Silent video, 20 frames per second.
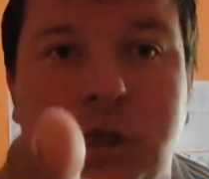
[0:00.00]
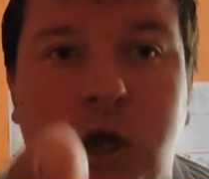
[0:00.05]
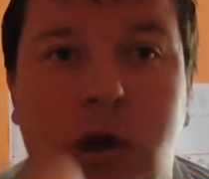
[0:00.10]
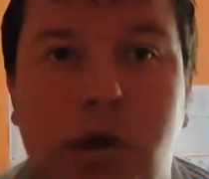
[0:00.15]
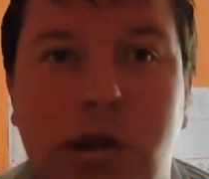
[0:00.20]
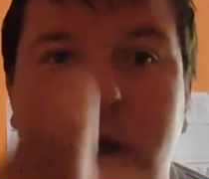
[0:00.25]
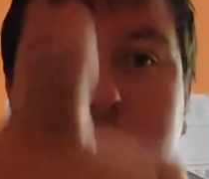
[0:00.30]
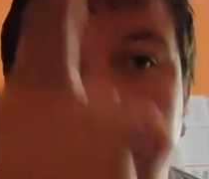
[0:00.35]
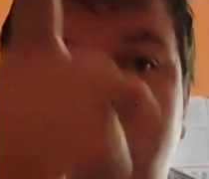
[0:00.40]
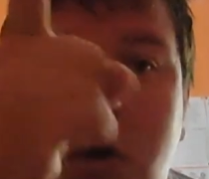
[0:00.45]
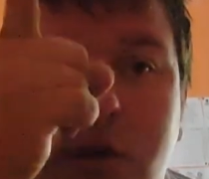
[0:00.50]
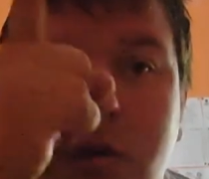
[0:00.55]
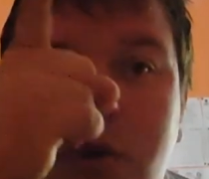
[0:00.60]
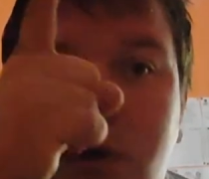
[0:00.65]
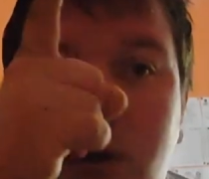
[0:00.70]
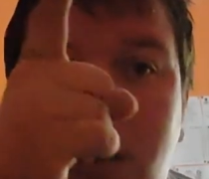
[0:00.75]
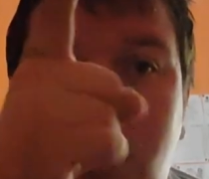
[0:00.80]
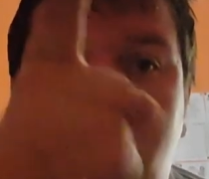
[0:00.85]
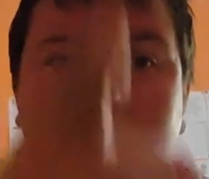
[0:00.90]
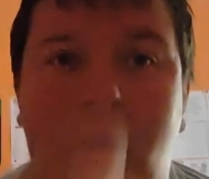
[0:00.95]
Und ich kann
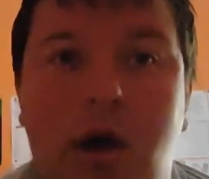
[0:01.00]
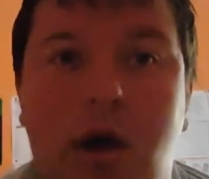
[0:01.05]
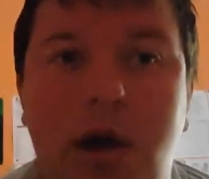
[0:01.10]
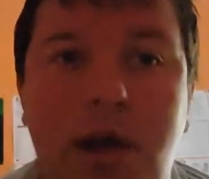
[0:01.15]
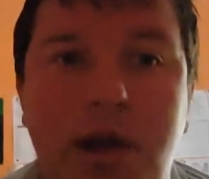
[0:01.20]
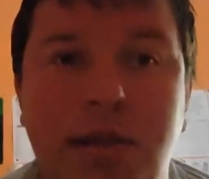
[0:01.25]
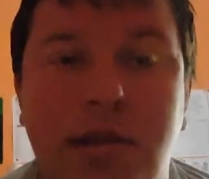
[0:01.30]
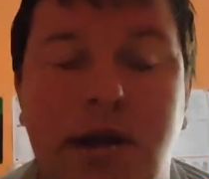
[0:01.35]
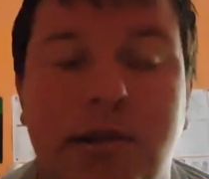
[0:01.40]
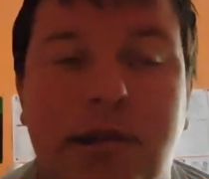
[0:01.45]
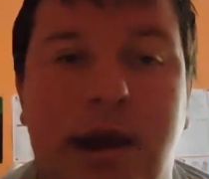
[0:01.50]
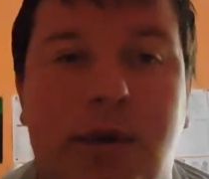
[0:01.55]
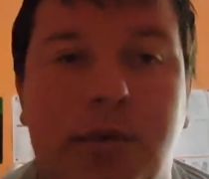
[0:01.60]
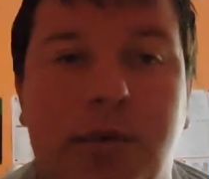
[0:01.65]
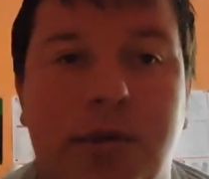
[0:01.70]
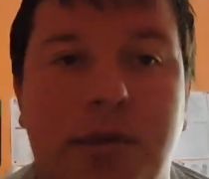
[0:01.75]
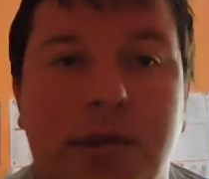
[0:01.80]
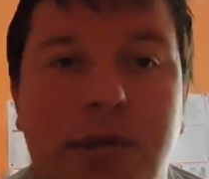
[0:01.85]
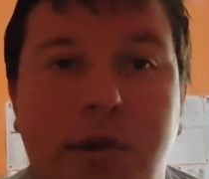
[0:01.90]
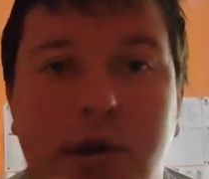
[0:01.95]
nur allen da
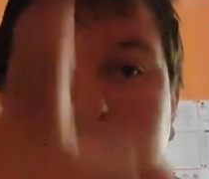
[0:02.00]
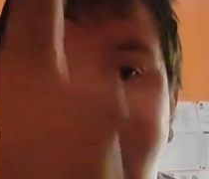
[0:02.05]
draußen,